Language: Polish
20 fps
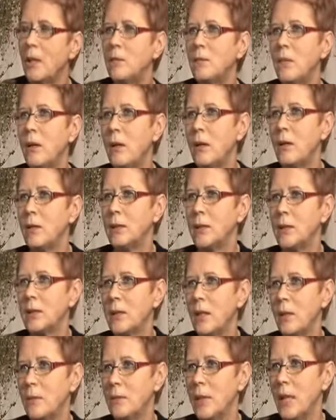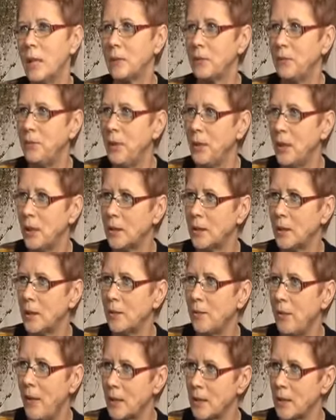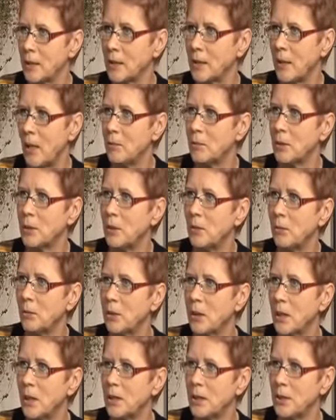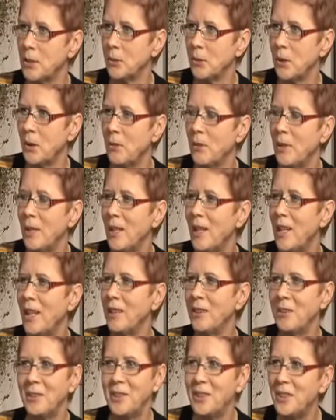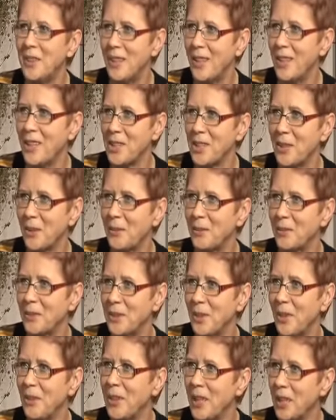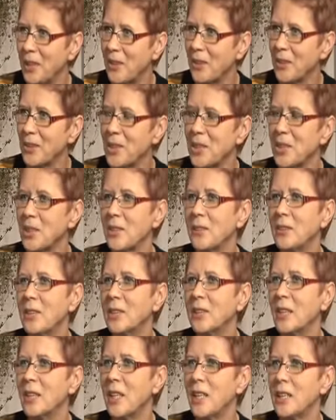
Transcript: bo one tam na chwilę te kwasy tam zneutralizują, ale one nie leczą. To najgorsze, że one nie